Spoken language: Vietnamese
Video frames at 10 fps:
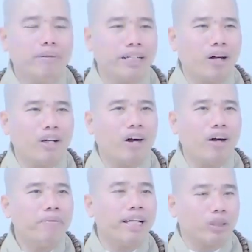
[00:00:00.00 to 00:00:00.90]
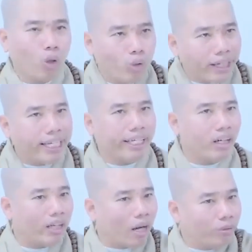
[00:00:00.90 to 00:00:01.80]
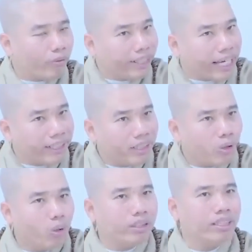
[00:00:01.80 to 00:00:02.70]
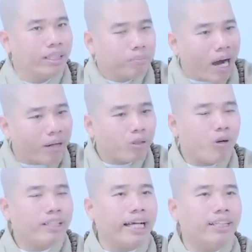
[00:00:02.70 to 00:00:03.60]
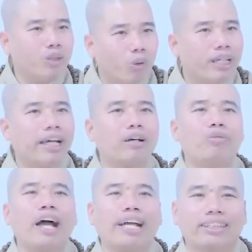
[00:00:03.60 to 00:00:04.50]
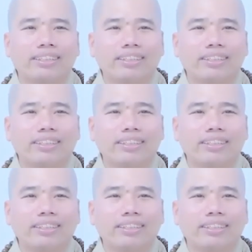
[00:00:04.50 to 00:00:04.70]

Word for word: bây giờ mình đòi hỏi bây giờ tôi quá giải rồi ông phải quá giải với tôi bà phải quá giải với tôi nghe phàn